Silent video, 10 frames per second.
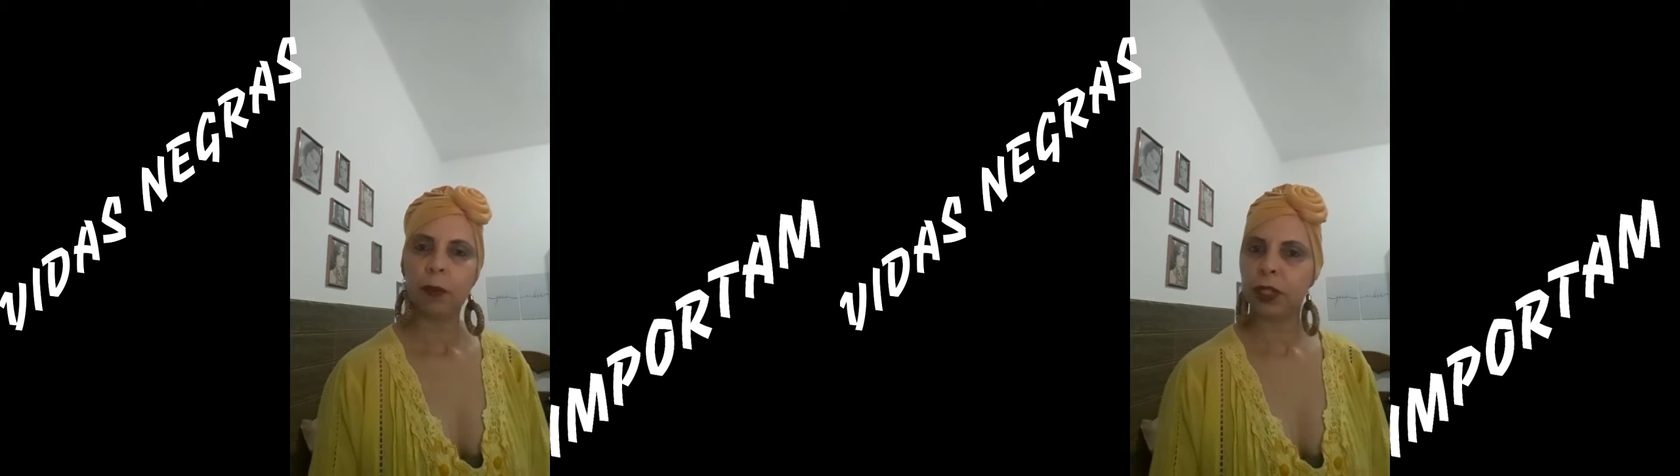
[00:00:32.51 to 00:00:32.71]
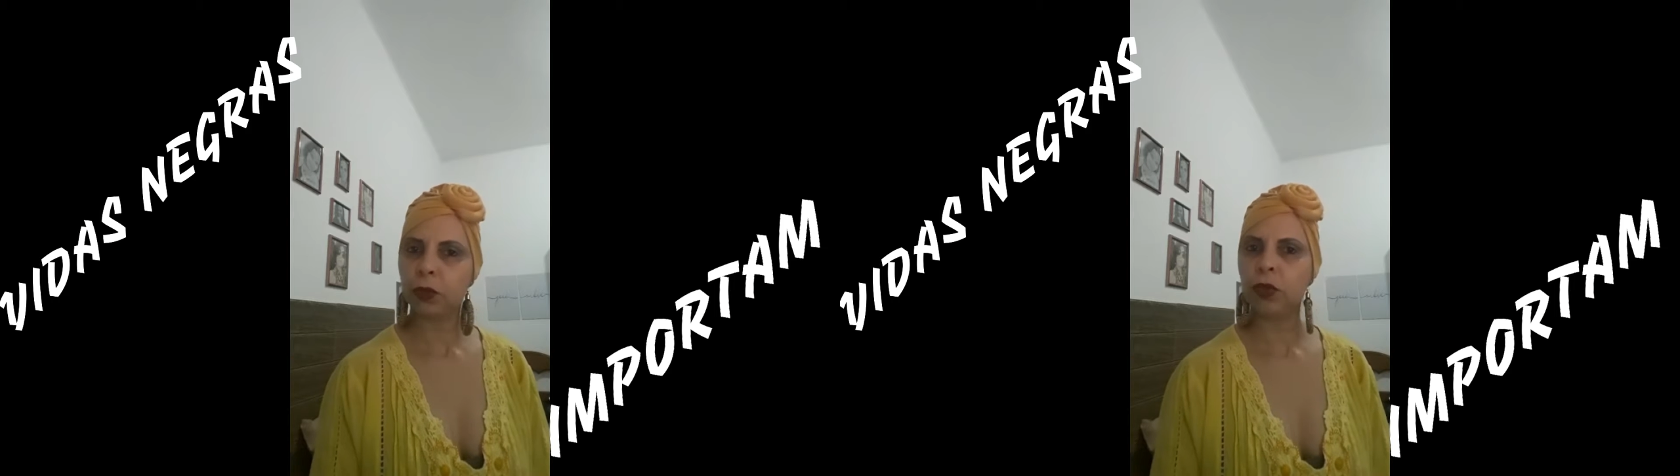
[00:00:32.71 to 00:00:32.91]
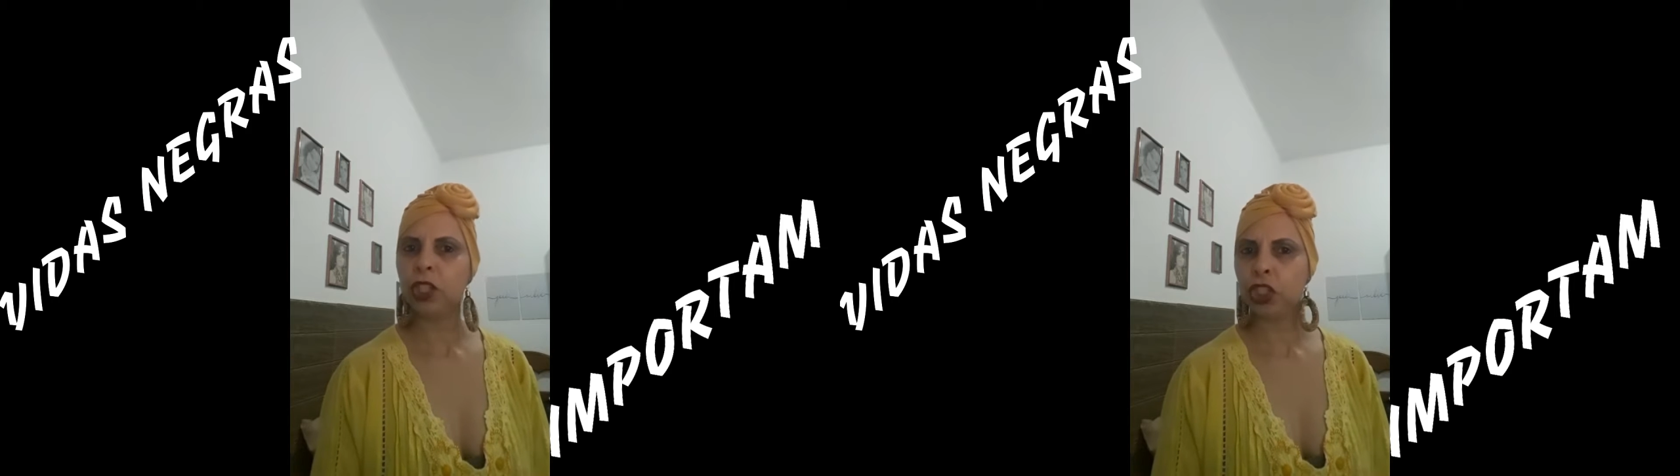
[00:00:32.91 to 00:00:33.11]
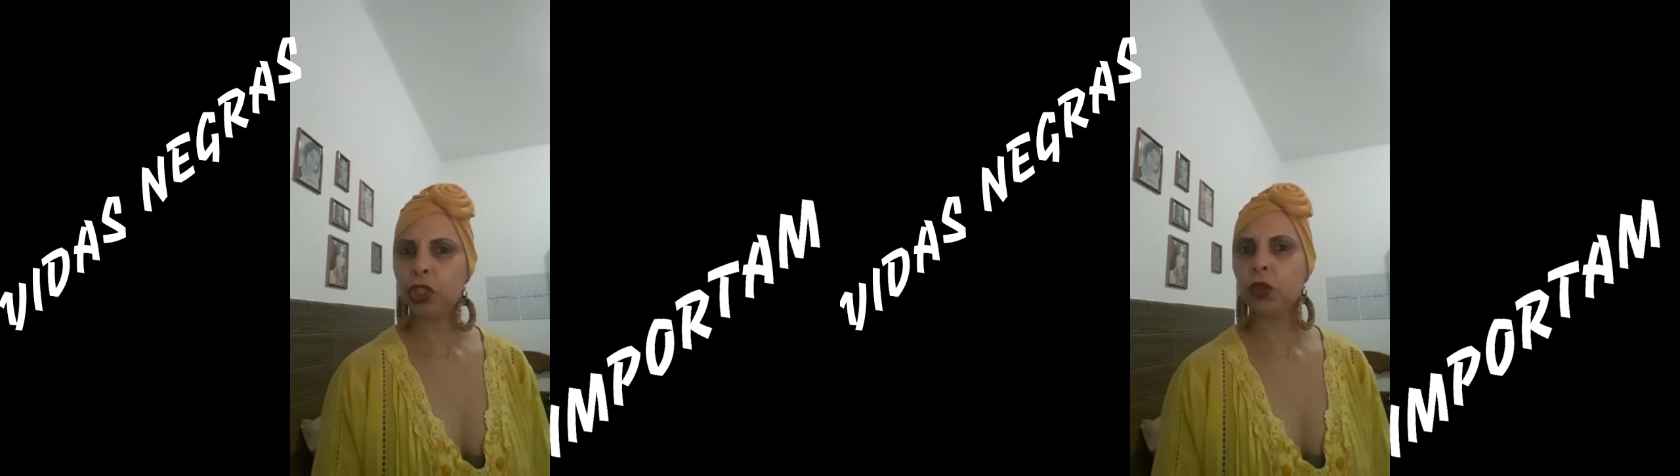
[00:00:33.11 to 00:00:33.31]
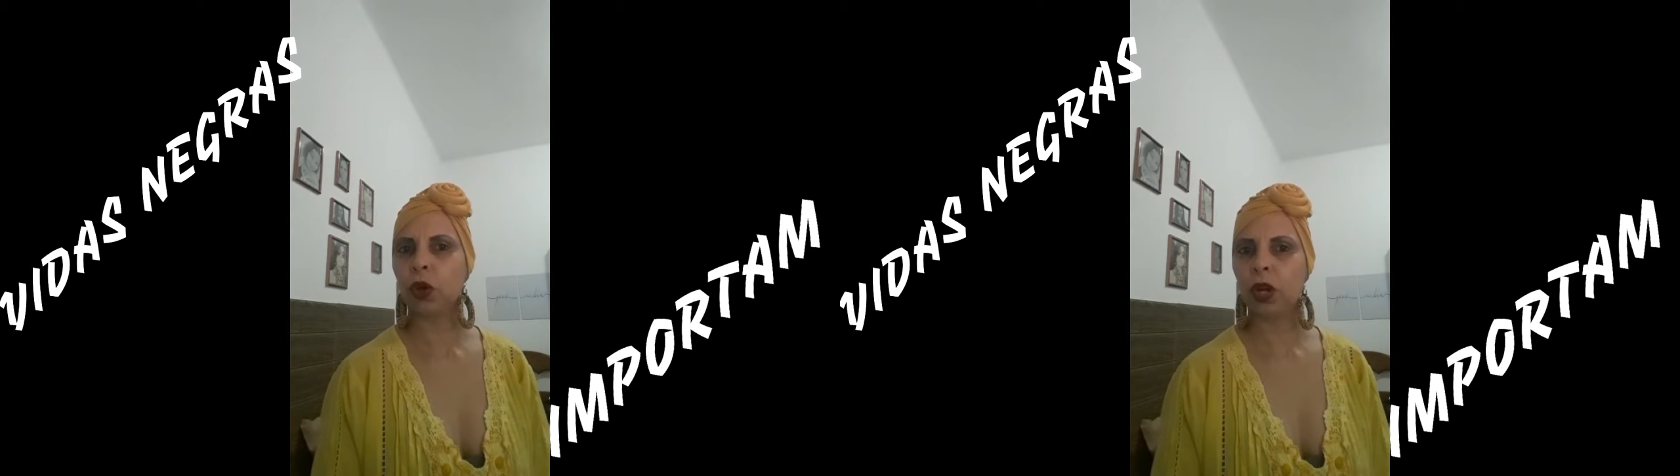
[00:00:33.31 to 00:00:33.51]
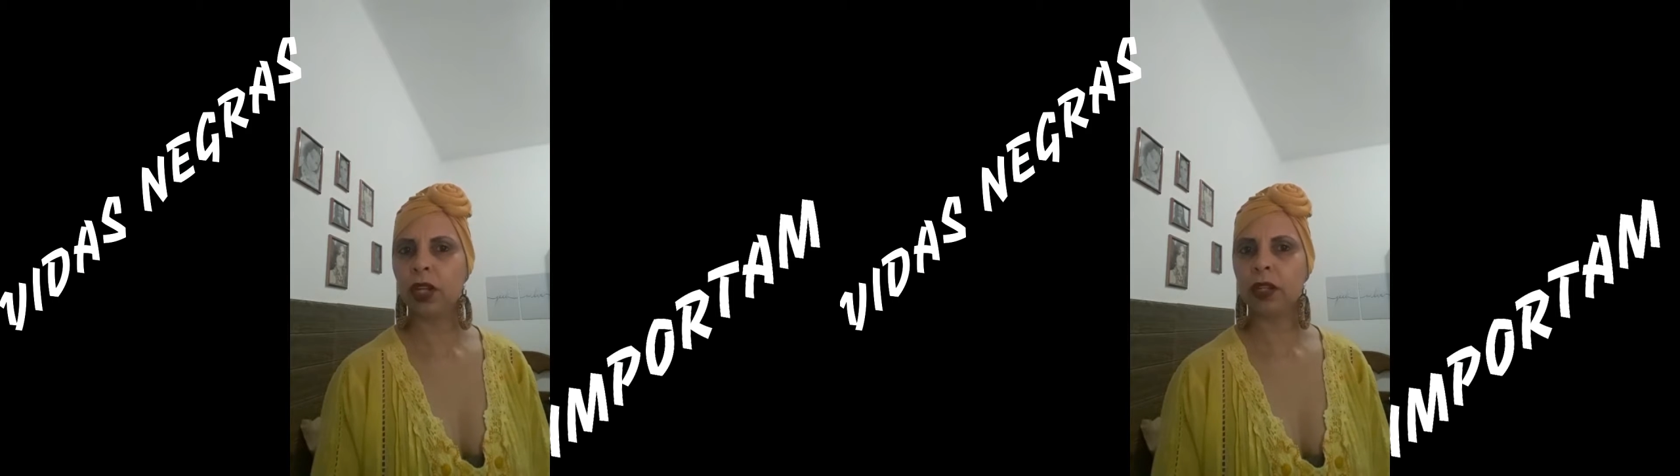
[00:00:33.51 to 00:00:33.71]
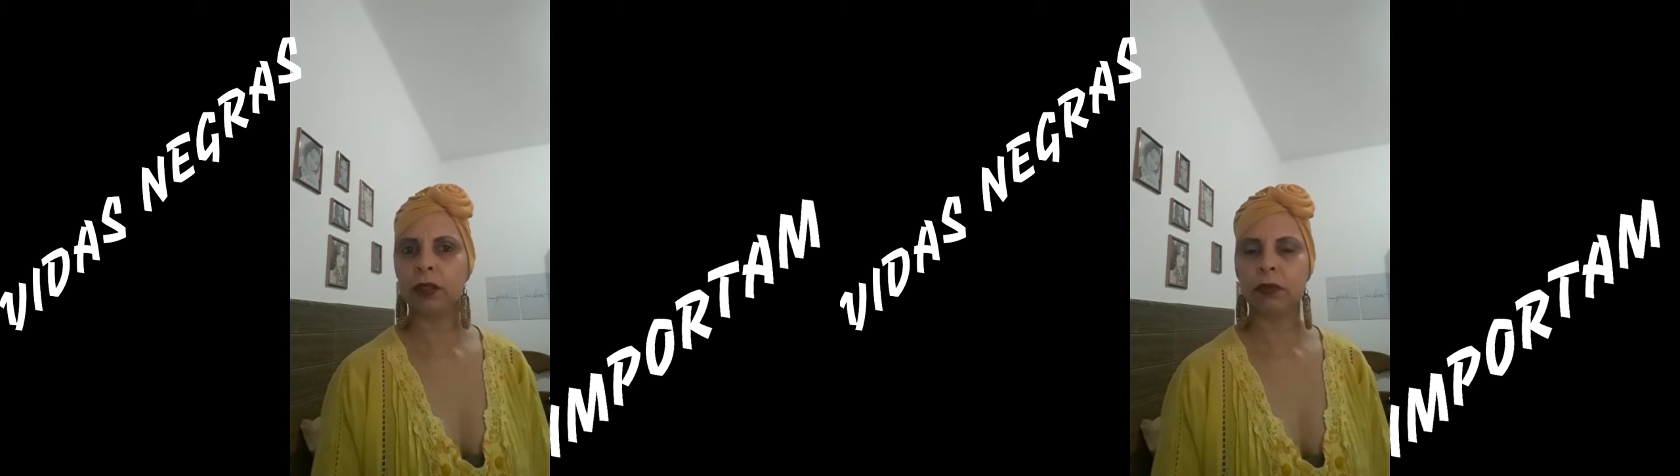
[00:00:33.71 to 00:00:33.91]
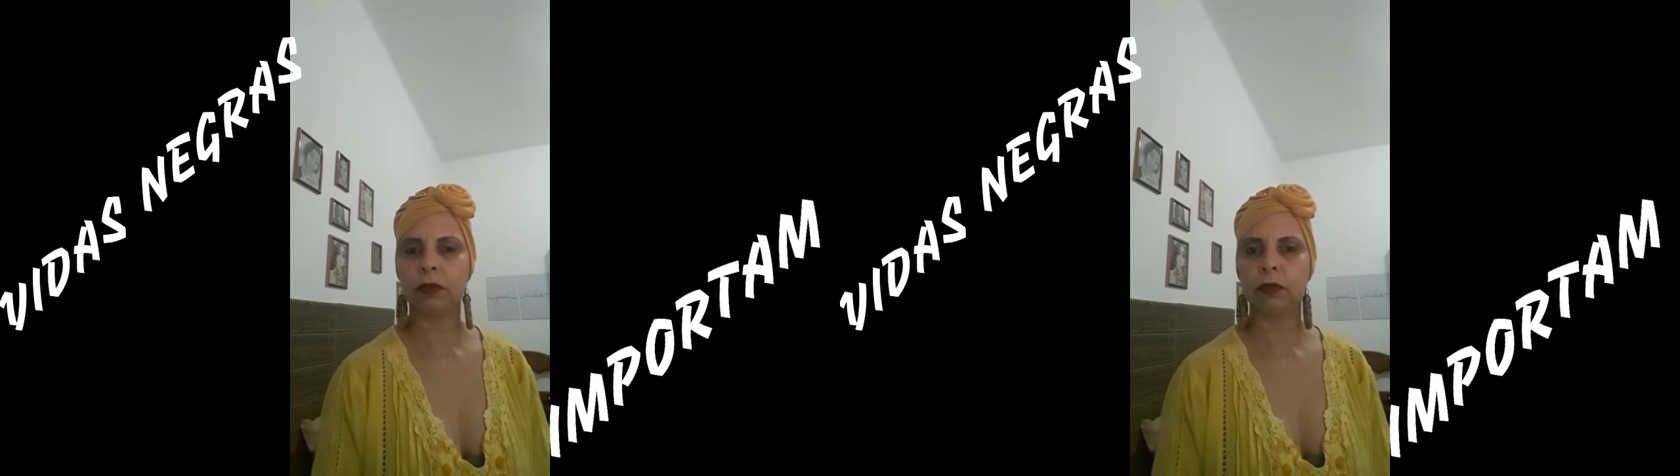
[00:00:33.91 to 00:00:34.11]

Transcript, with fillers: Mas quando a gente olha